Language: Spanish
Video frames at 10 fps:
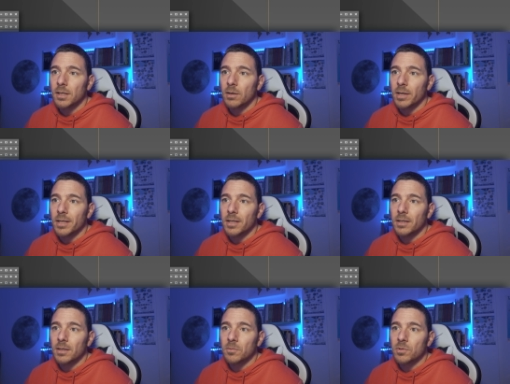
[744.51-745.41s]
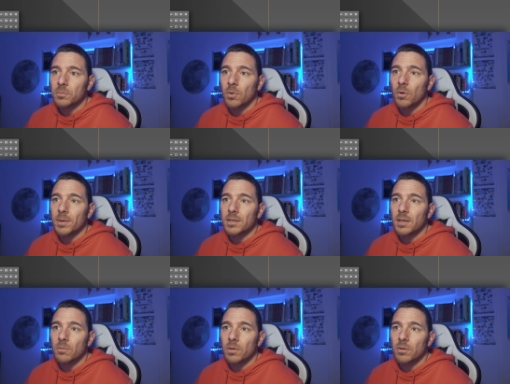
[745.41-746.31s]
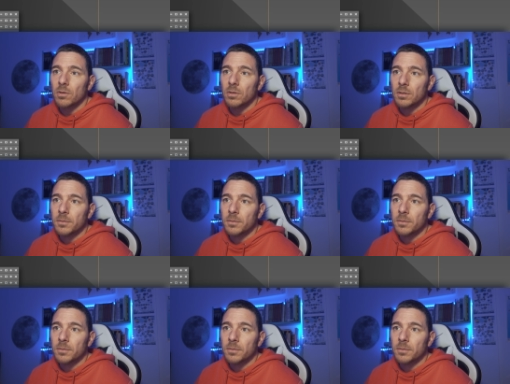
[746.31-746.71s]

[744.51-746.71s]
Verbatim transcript: Ahora aquí ya tenemos un poco más de ruido.